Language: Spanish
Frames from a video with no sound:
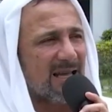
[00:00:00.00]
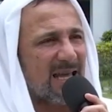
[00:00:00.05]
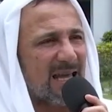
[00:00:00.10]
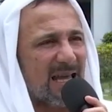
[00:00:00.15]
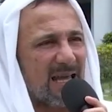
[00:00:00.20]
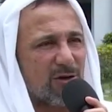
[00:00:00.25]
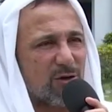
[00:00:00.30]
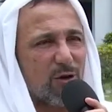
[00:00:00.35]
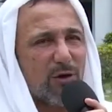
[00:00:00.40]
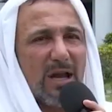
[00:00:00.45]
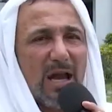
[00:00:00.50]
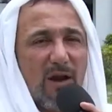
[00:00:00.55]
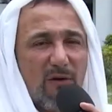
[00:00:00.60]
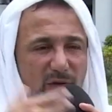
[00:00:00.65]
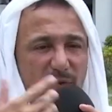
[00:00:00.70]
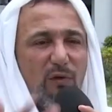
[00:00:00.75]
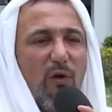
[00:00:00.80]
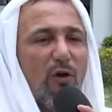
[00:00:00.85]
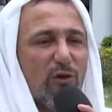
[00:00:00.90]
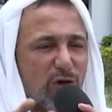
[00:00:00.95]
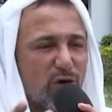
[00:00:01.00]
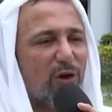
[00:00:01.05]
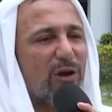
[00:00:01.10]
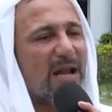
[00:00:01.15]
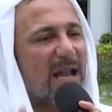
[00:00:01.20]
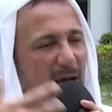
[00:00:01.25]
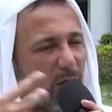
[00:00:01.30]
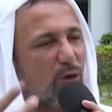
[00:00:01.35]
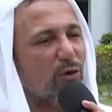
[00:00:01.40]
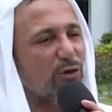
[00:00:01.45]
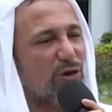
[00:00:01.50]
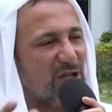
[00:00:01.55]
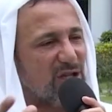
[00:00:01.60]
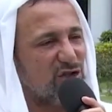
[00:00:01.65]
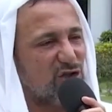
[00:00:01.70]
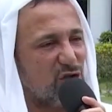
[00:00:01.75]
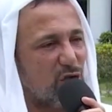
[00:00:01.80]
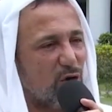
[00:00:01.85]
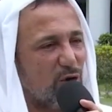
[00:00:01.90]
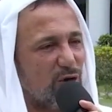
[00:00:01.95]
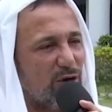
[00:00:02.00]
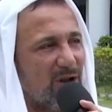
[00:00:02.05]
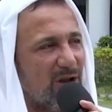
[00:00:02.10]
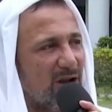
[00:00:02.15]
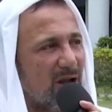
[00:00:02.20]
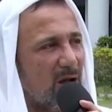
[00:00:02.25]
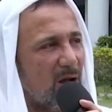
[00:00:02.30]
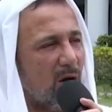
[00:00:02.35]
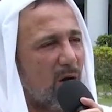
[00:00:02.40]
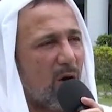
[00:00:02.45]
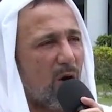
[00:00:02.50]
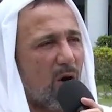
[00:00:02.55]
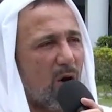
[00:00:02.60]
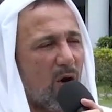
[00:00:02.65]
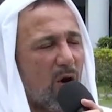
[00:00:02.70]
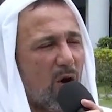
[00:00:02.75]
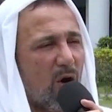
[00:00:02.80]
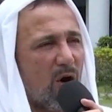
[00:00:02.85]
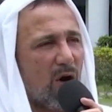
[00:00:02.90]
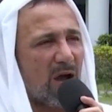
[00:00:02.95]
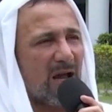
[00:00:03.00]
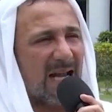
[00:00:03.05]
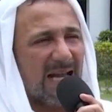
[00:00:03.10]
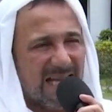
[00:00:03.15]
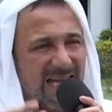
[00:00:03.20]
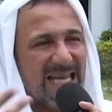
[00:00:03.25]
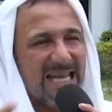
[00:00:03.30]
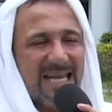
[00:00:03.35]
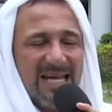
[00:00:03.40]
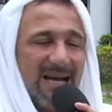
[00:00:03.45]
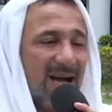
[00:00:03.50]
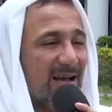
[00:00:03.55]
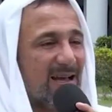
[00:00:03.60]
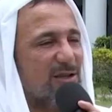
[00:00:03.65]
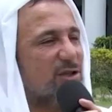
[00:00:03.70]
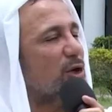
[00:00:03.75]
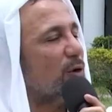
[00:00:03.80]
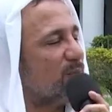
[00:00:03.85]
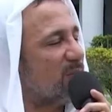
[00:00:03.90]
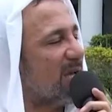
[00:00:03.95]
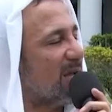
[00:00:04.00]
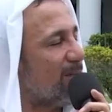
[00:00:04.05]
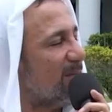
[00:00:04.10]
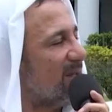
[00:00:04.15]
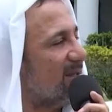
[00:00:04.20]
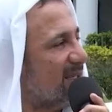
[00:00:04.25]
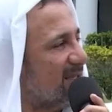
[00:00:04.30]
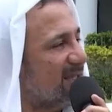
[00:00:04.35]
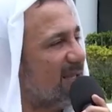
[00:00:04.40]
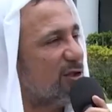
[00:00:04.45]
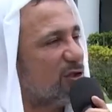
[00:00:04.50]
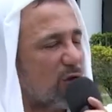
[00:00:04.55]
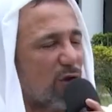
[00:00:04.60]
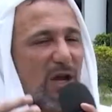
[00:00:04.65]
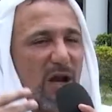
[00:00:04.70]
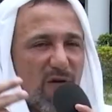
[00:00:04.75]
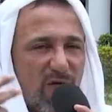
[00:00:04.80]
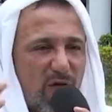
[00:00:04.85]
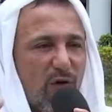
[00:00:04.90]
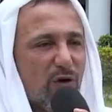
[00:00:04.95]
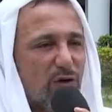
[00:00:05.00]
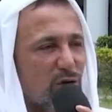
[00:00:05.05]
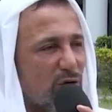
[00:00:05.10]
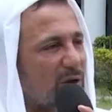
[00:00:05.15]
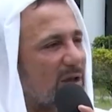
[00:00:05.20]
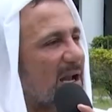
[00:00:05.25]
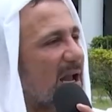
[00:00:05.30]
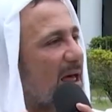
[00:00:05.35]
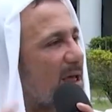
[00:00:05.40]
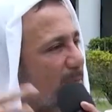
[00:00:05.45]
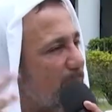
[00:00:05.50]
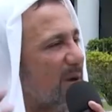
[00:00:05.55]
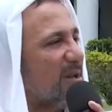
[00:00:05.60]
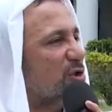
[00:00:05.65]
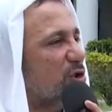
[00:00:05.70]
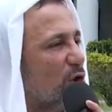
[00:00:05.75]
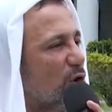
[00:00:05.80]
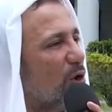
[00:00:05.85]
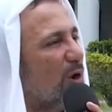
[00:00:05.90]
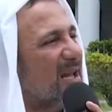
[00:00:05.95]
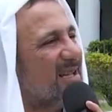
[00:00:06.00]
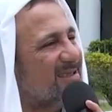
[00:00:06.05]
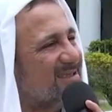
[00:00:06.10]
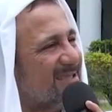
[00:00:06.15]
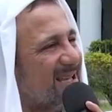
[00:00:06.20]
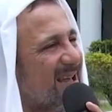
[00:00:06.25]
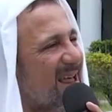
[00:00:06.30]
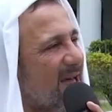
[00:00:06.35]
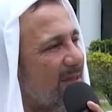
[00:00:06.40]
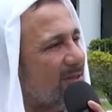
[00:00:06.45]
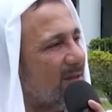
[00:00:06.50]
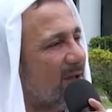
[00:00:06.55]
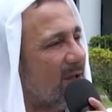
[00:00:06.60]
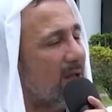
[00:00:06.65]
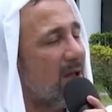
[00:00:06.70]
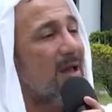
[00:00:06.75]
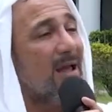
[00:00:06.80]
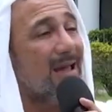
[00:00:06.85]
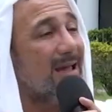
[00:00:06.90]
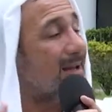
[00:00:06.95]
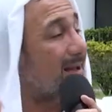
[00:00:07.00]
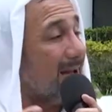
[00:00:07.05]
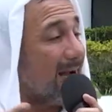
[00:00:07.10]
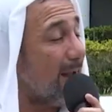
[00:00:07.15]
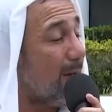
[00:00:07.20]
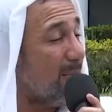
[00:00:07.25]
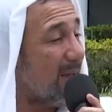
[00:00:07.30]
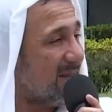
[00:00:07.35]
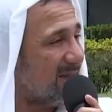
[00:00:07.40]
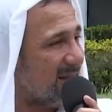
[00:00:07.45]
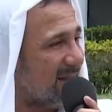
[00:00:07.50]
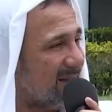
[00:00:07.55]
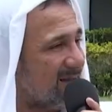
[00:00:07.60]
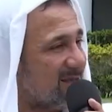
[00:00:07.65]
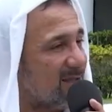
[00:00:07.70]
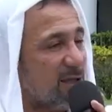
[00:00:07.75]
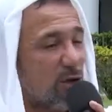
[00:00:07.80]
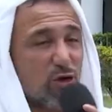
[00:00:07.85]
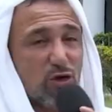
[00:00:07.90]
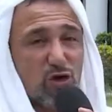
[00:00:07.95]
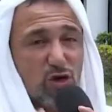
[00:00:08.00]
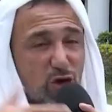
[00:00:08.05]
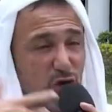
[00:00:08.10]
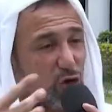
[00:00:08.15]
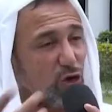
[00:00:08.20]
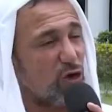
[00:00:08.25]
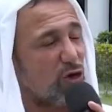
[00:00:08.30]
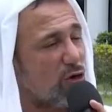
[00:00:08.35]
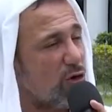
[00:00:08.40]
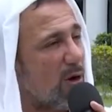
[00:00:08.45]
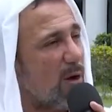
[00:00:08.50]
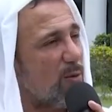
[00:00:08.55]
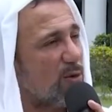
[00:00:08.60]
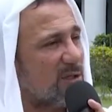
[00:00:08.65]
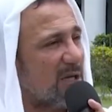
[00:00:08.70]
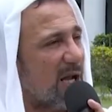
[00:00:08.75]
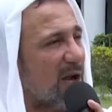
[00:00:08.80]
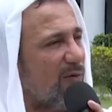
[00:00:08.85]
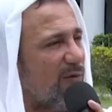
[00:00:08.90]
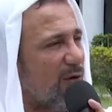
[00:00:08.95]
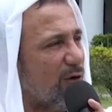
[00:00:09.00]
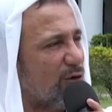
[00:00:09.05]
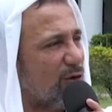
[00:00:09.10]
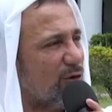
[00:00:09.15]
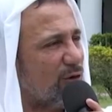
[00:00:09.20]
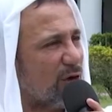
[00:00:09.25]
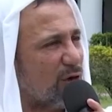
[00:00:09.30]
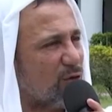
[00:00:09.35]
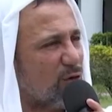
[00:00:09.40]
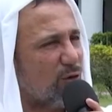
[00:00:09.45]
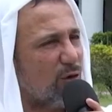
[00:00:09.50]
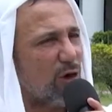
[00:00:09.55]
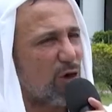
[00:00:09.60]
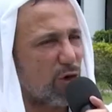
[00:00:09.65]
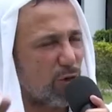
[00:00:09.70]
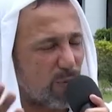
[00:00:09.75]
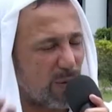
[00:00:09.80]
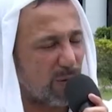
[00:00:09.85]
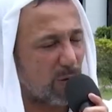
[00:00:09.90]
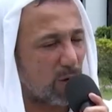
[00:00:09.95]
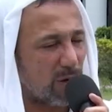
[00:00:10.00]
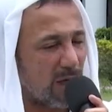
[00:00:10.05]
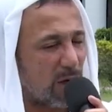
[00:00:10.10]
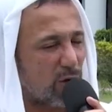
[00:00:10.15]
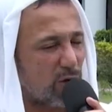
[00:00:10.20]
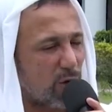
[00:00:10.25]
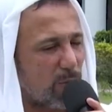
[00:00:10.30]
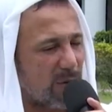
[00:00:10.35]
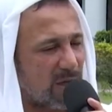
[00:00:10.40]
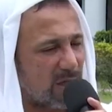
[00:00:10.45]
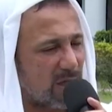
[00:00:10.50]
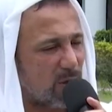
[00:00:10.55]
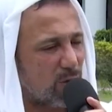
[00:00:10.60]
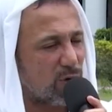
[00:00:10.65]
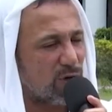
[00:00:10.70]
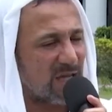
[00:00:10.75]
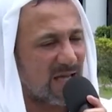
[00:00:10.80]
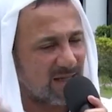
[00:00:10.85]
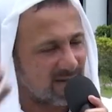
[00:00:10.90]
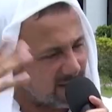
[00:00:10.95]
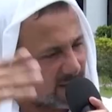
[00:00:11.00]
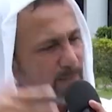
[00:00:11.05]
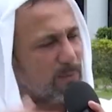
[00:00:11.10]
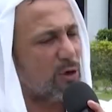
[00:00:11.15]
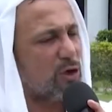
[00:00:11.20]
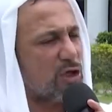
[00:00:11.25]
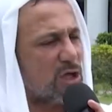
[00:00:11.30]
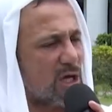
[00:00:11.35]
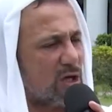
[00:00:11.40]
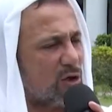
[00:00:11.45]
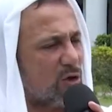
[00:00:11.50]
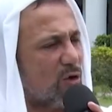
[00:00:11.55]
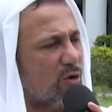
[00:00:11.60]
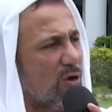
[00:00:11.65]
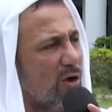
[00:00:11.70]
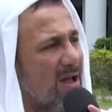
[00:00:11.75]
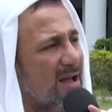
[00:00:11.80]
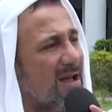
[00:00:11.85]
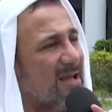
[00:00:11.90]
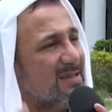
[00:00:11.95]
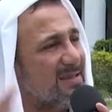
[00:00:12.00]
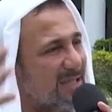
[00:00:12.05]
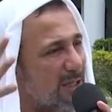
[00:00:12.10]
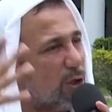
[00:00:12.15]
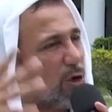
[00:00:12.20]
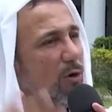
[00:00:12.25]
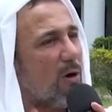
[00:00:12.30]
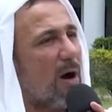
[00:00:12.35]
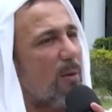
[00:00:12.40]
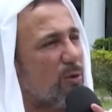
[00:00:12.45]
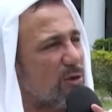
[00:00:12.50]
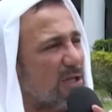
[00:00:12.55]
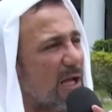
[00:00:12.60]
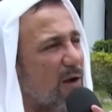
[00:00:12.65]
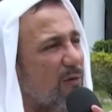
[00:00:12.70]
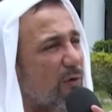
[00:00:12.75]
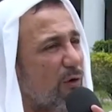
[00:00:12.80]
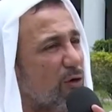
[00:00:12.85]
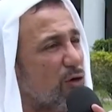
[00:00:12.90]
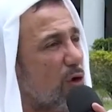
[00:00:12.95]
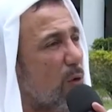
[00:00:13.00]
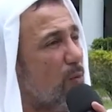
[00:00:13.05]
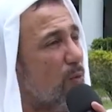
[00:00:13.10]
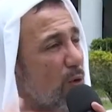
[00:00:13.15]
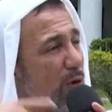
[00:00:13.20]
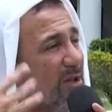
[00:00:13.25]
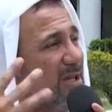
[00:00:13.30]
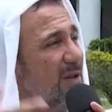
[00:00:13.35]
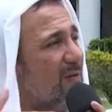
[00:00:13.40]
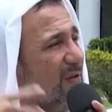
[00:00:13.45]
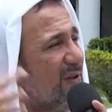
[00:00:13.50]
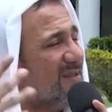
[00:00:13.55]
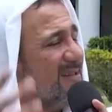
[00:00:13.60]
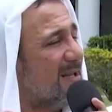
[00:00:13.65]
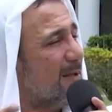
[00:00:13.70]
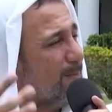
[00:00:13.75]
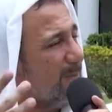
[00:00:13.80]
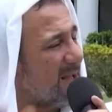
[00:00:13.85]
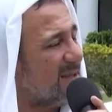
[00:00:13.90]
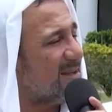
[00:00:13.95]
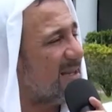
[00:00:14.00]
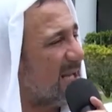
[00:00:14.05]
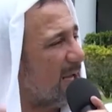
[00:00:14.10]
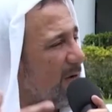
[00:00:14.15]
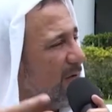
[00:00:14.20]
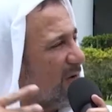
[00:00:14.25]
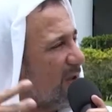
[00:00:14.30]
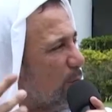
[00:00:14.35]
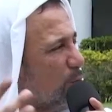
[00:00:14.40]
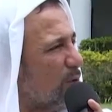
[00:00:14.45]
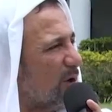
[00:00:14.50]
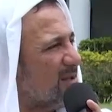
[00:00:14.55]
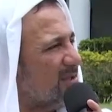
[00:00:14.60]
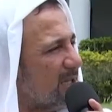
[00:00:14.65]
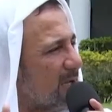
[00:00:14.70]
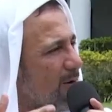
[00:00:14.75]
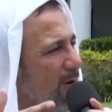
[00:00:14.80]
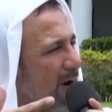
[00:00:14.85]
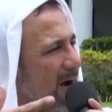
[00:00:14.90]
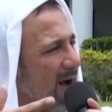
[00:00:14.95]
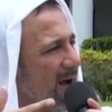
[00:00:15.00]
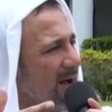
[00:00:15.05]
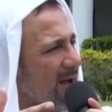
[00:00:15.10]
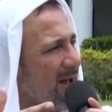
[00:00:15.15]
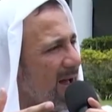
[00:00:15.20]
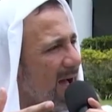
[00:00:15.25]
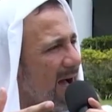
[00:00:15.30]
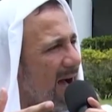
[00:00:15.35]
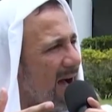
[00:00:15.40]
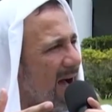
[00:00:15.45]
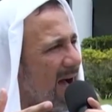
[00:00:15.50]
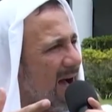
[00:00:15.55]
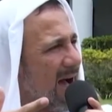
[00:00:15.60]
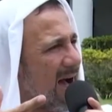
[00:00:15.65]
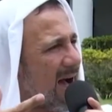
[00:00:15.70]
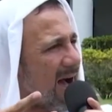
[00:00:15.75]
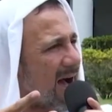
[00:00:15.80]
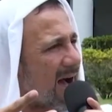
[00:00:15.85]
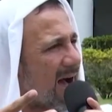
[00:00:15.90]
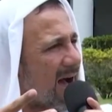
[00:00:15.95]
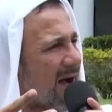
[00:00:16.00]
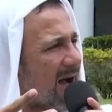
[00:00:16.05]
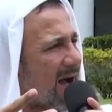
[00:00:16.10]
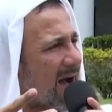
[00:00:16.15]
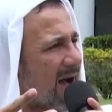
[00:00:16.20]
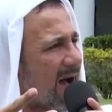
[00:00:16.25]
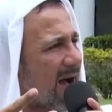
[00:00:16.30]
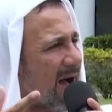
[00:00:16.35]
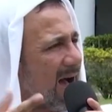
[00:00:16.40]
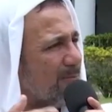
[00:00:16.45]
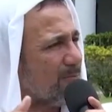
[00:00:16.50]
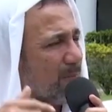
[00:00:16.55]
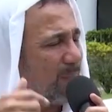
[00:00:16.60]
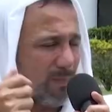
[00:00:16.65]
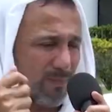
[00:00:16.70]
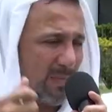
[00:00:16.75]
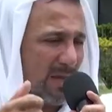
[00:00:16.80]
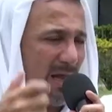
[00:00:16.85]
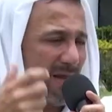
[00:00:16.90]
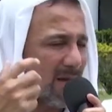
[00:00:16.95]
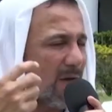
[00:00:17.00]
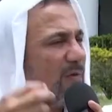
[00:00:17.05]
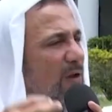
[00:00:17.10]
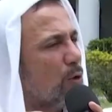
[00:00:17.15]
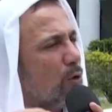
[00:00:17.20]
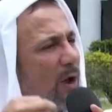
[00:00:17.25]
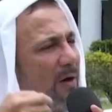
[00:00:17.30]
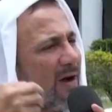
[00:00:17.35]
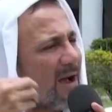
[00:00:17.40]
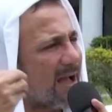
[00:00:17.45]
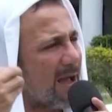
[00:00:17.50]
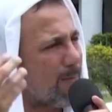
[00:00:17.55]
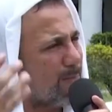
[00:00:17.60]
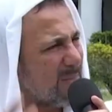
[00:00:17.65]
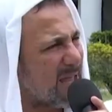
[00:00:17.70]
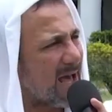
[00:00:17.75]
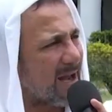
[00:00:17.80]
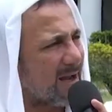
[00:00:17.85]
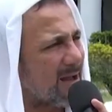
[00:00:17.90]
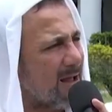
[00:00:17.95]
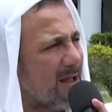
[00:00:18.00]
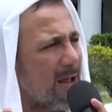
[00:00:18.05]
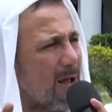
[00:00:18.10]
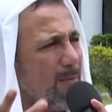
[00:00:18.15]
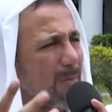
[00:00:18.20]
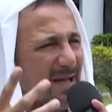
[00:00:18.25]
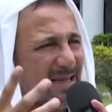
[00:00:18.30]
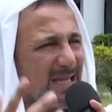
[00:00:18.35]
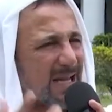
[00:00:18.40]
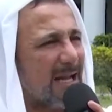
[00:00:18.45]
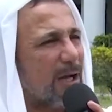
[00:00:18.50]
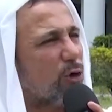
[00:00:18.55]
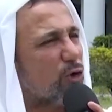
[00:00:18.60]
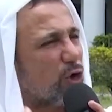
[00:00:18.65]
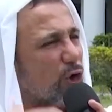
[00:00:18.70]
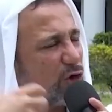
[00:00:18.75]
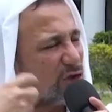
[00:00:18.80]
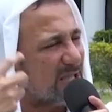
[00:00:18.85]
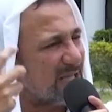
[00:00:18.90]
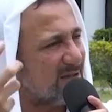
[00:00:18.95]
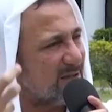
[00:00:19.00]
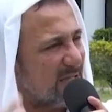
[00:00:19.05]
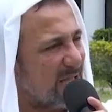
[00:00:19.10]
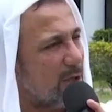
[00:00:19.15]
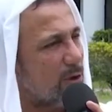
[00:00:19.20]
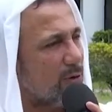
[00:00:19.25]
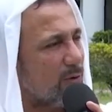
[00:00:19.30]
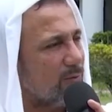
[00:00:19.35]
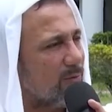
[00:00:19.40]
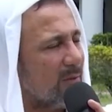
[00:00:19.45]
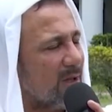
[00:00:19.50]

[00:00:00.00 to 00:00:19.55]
que son el fondo de la condición clínica que se observa, es decir, son el fondo de la depresión o la ansiedad. Y claramente, si nosotros no vamos al fondo, que es uno de los, objetivos de este proyecto, si no vamos al fondo, muy difícilmente la figura se va a, esa figura va a cambiar, va a tener otro sentido.